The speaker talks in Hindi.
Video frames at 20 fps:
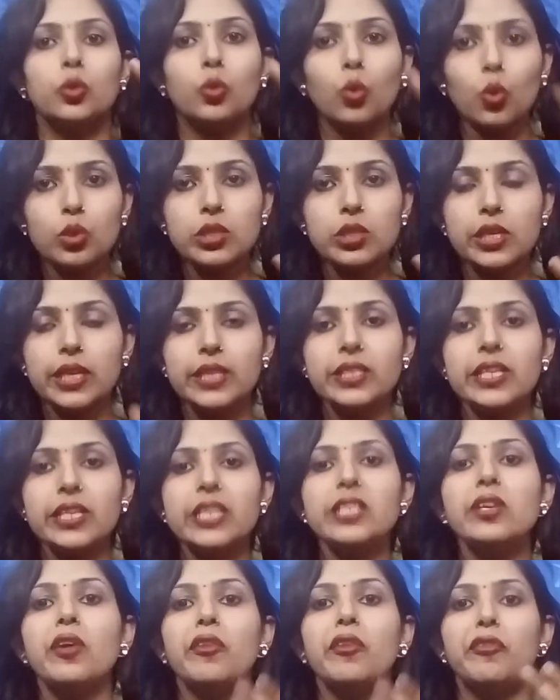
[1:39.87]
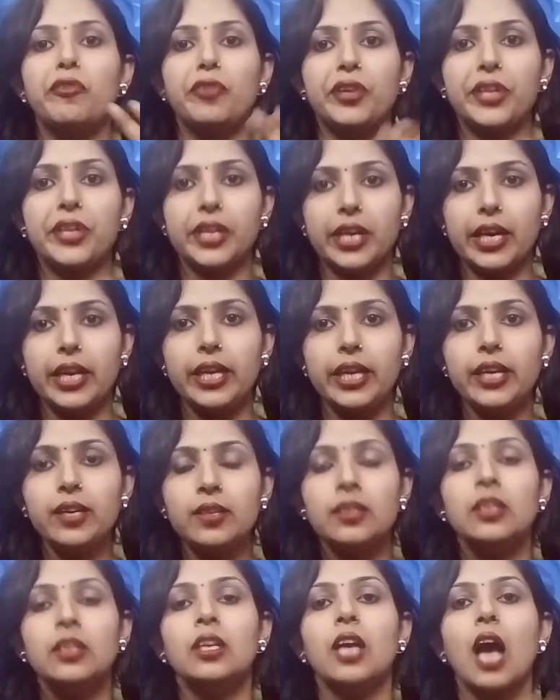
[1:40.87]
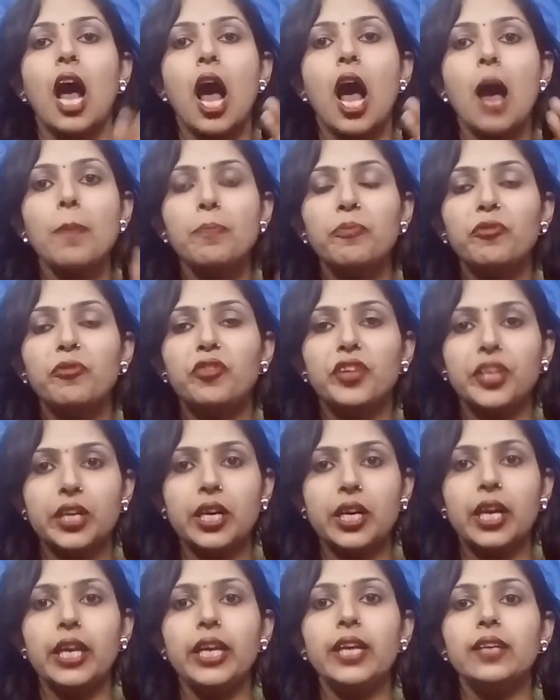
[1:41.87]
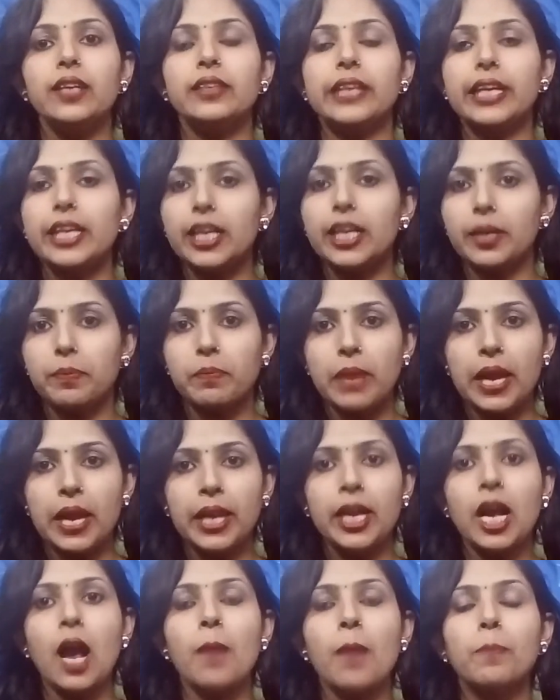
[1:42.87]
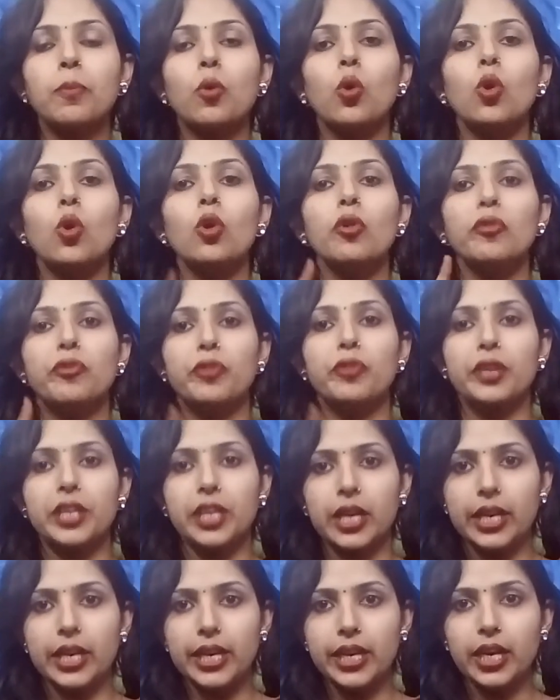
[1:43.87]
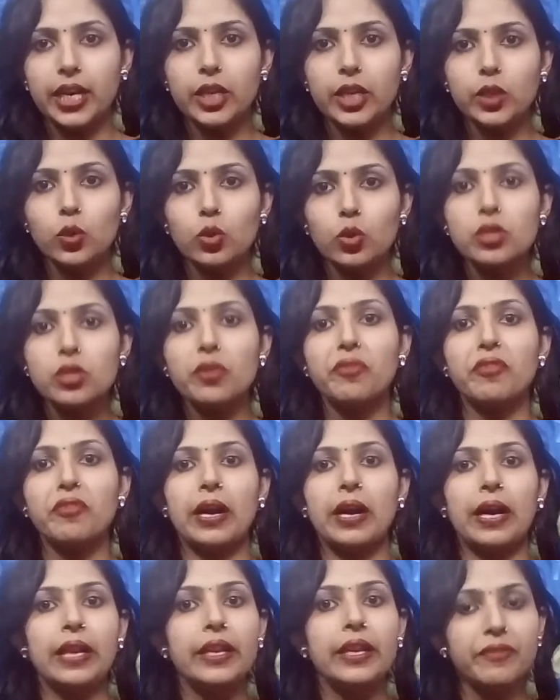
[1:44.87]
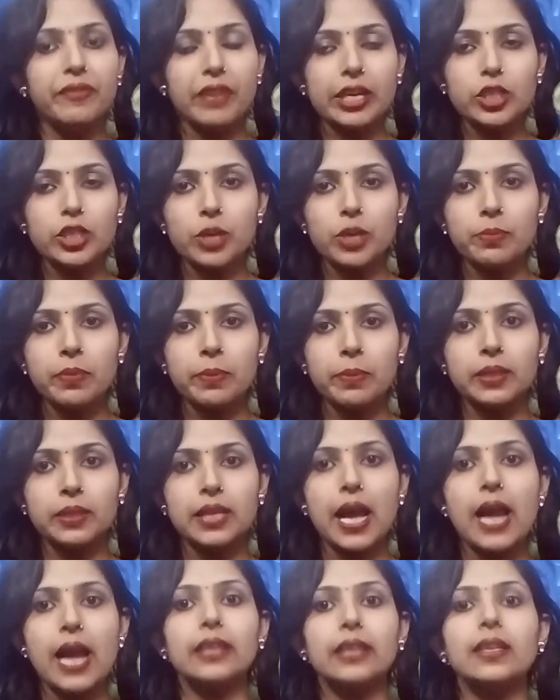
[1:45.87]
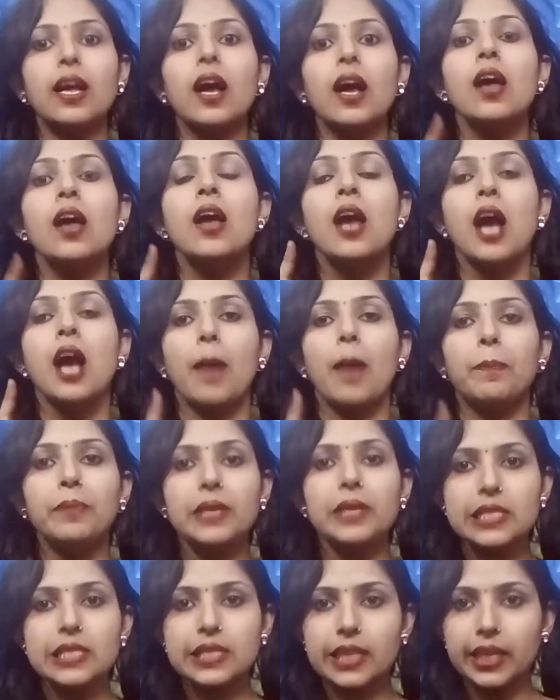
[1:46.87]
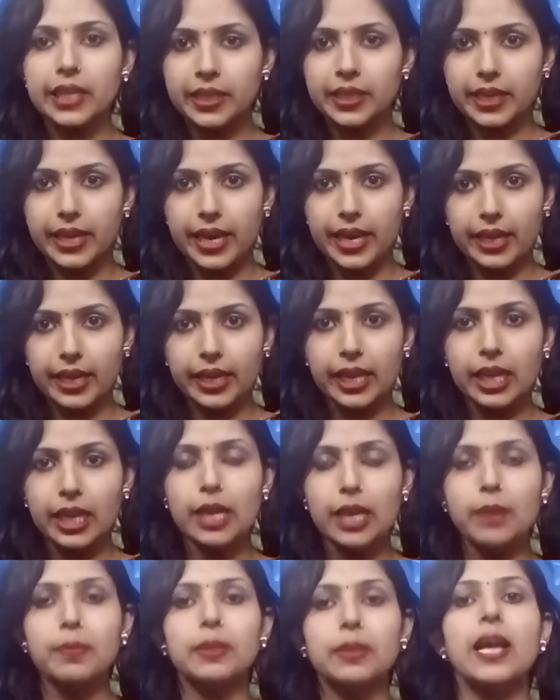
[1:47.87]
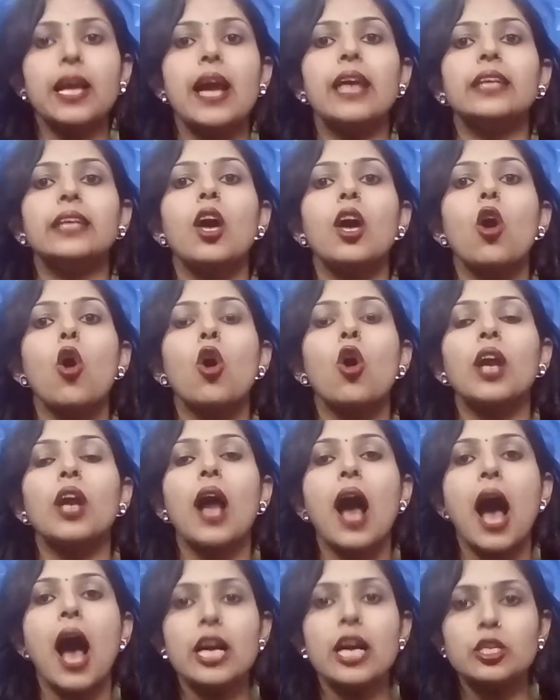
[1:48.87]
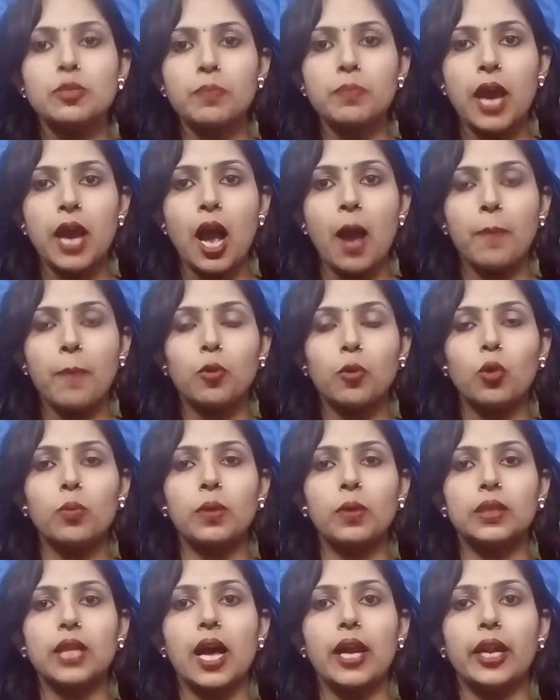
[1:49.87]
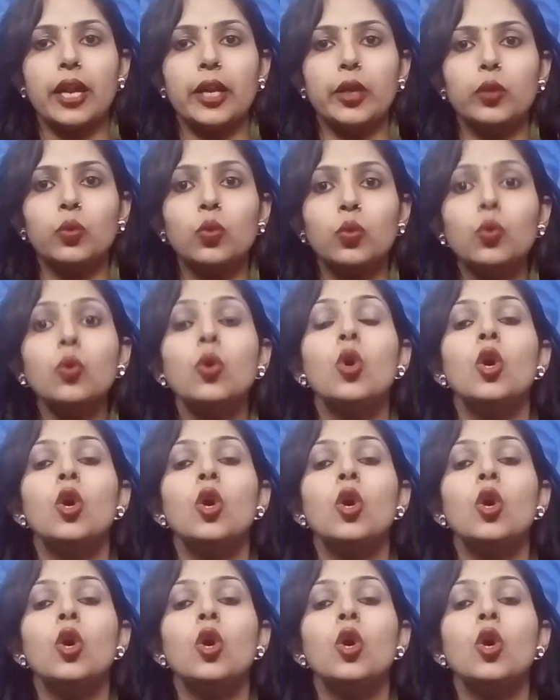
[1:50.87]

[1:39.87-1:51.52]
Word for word: दूसरी चीज फिटकरी आप फिटकरी देखिए मैंने आपको फिटकरी का यूज फंगल इन्फेक्शन में बताया था अपनी स्किन केयर के लिए बताया था और आज मैं आपको बता रही हूँ